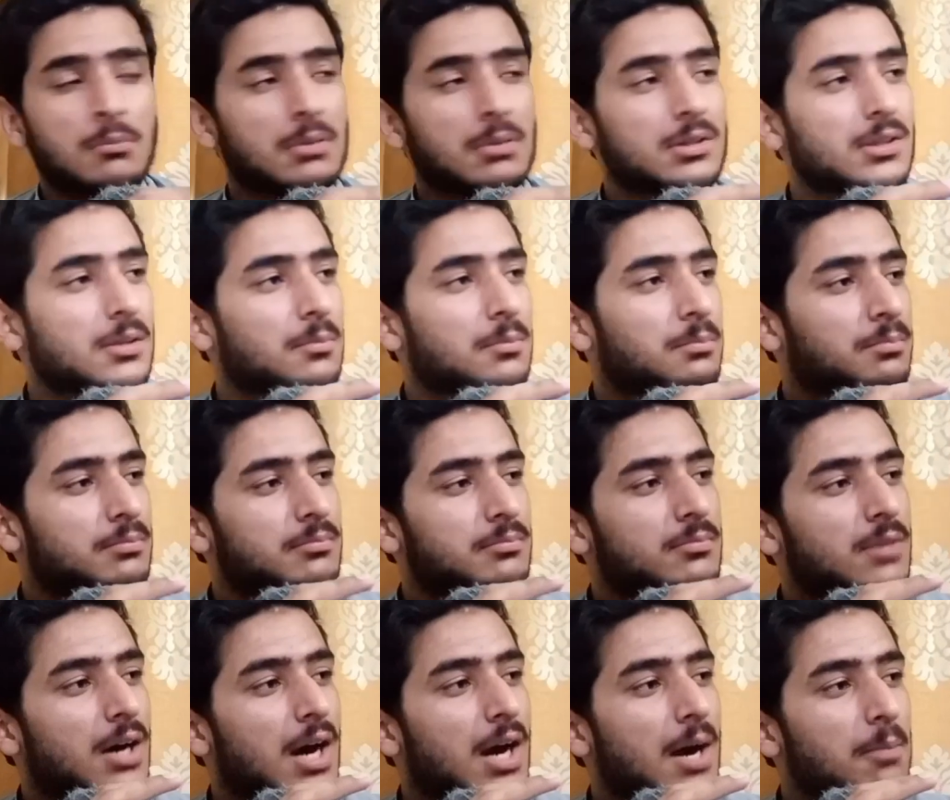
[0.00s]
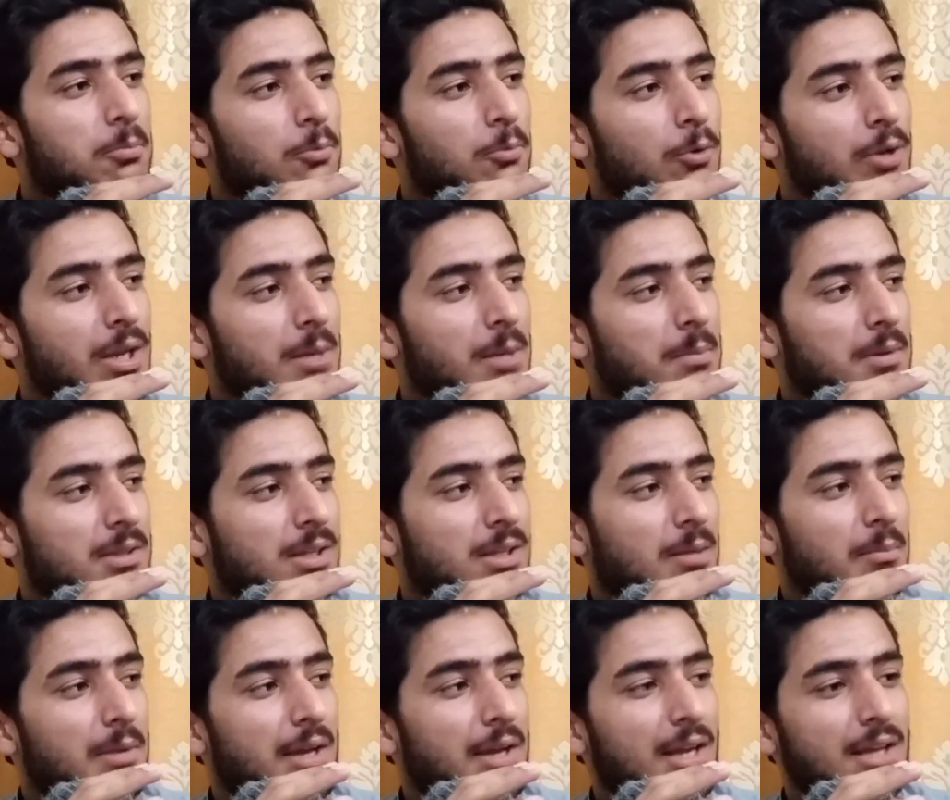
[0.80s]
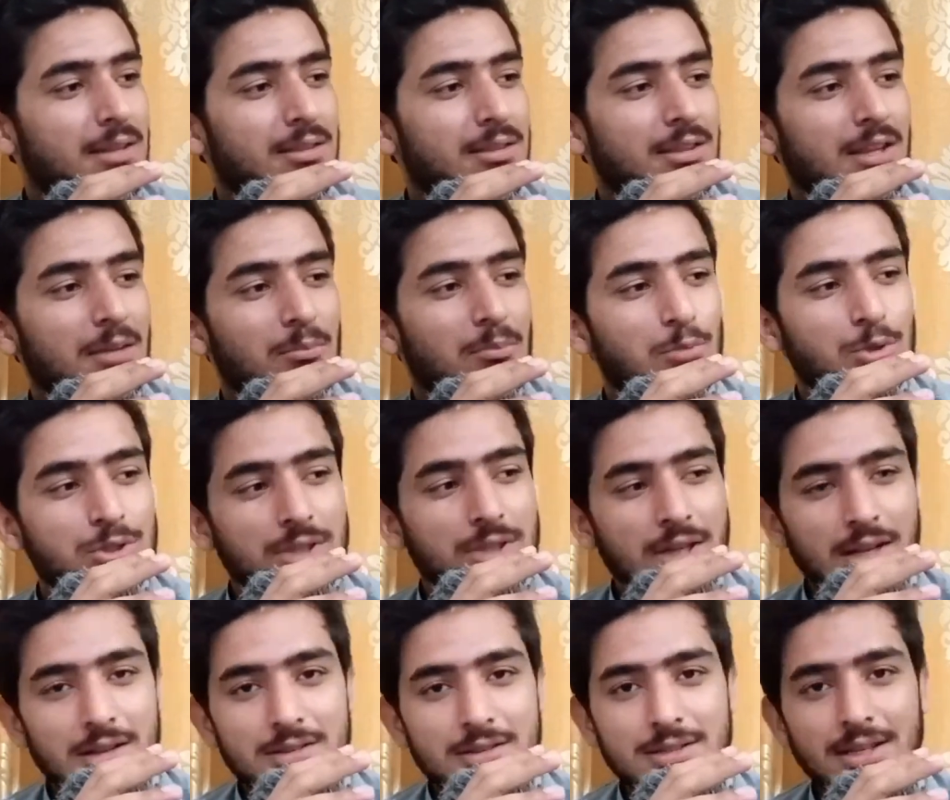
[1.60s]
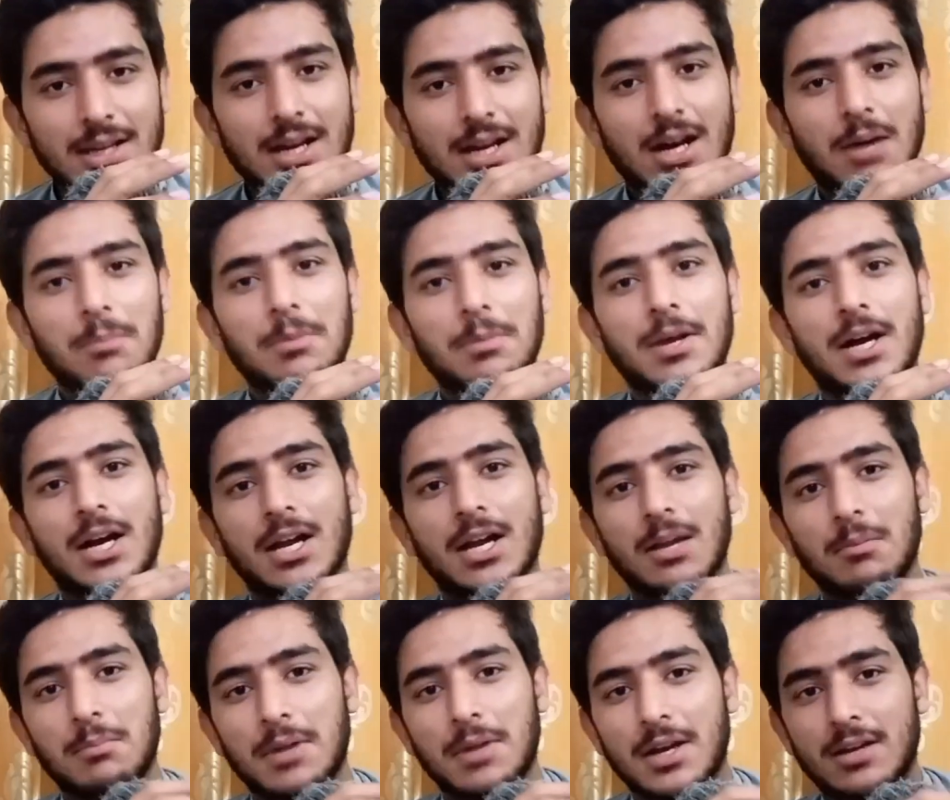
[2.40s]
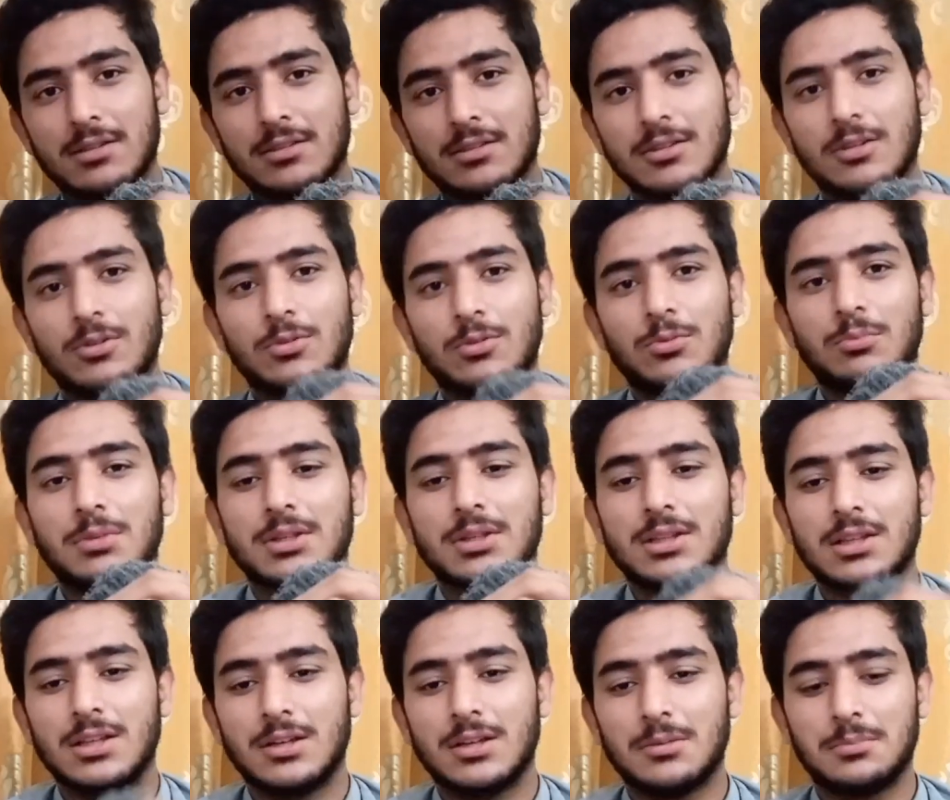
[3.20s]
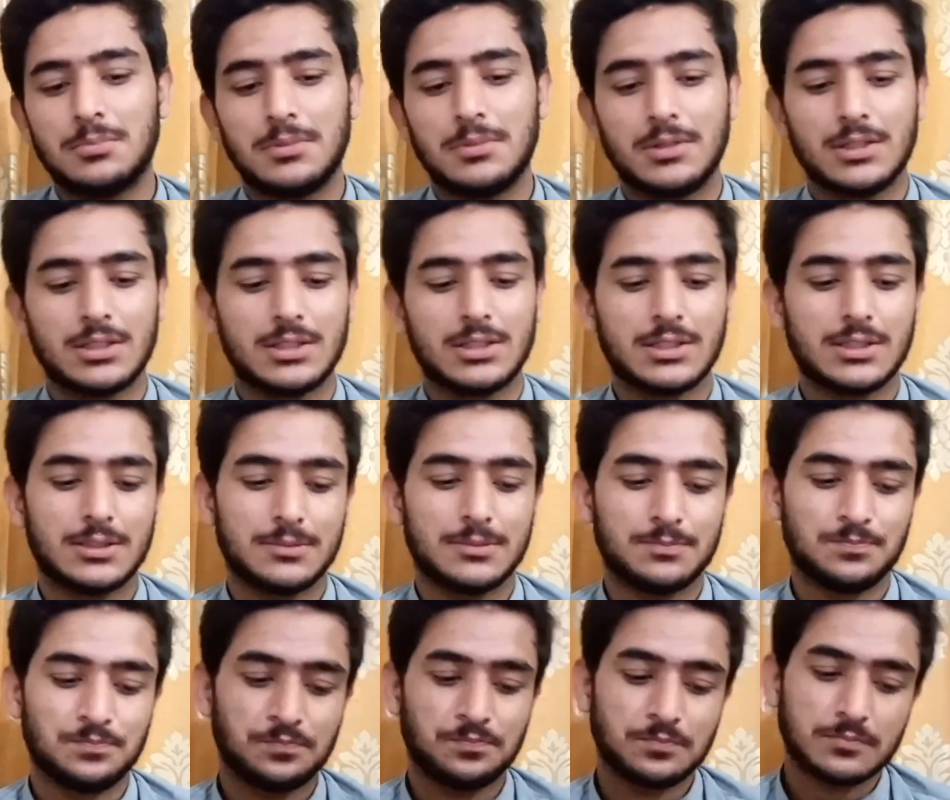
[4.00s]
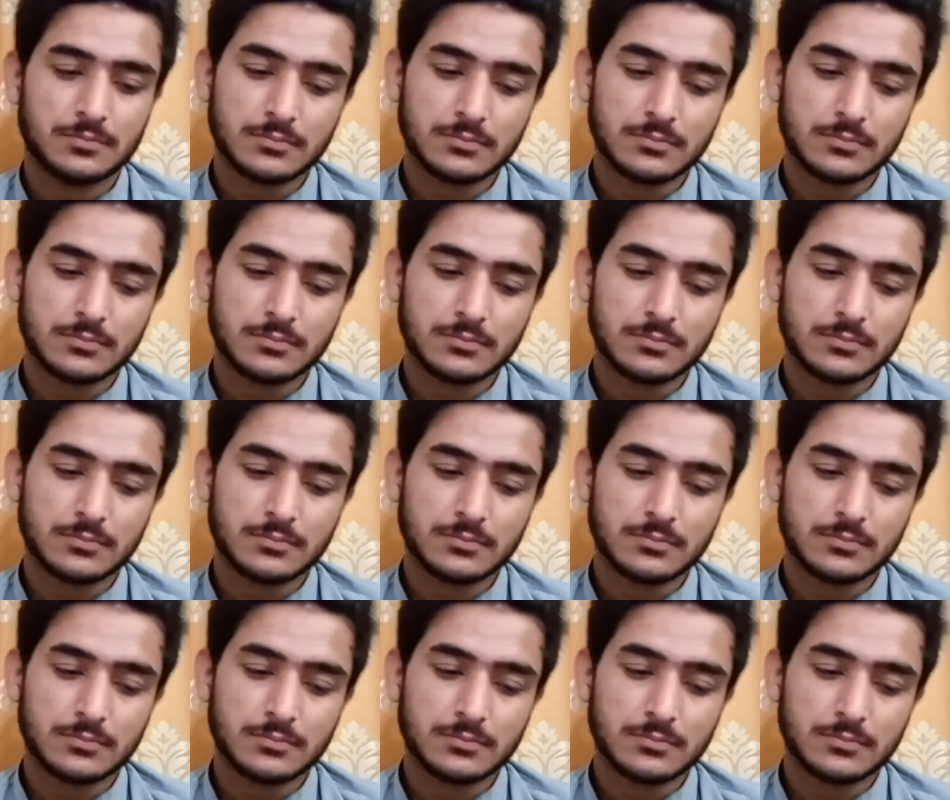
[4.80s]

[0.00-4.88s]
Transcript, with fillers: मतलब आपको नहीं पता मैं कितनी मुश्किल से यहाँ पे आके बैठता हूँ मतलब आ,